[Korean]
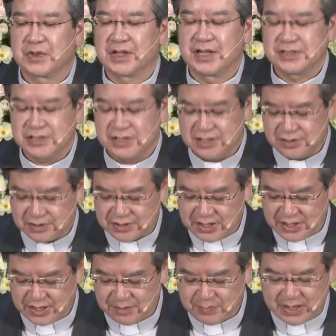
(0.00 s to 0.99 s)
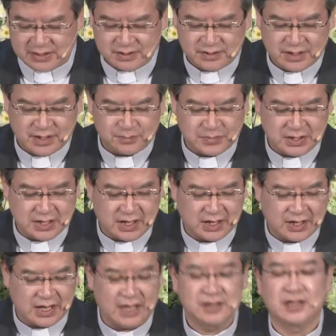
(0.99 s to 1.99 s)
그래서 이렇게 반응을
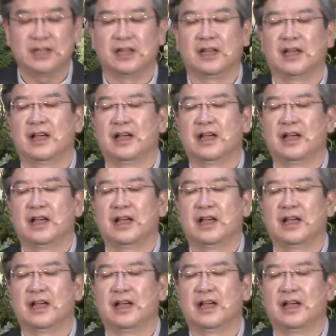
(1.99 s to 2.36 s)
합니다. 아니,